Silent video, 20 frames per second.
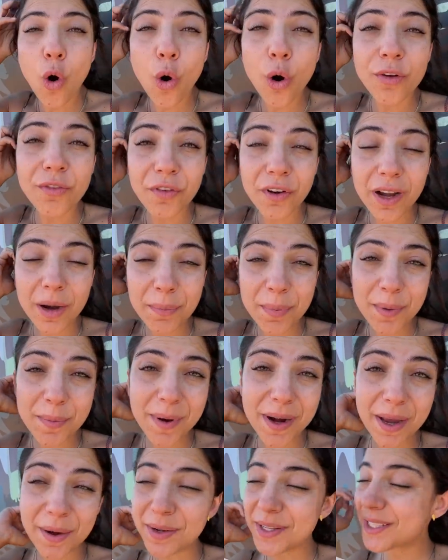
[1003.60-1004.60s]
Hoy fue la
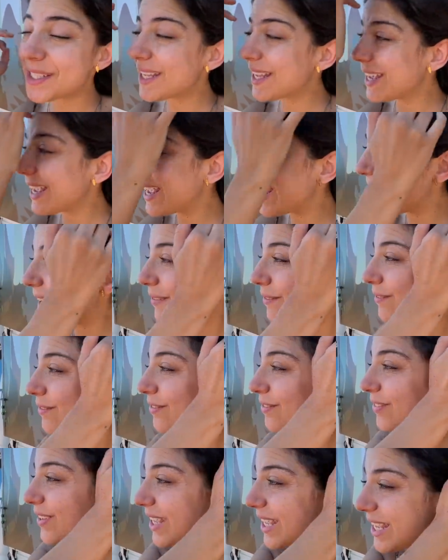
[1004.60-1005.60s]
primera vez que
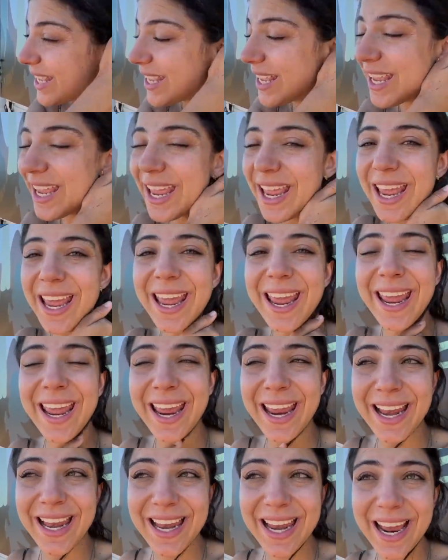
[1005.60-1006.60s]
vi
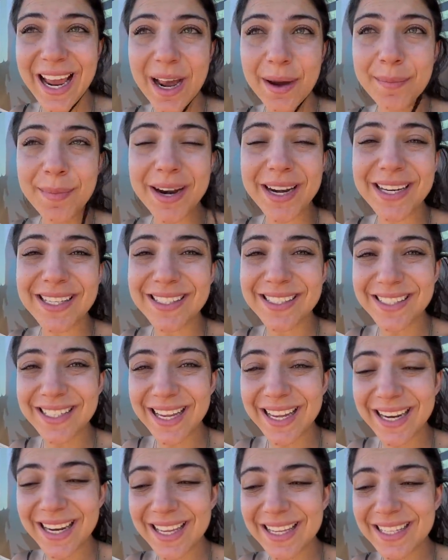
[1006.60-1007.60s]
el amanecer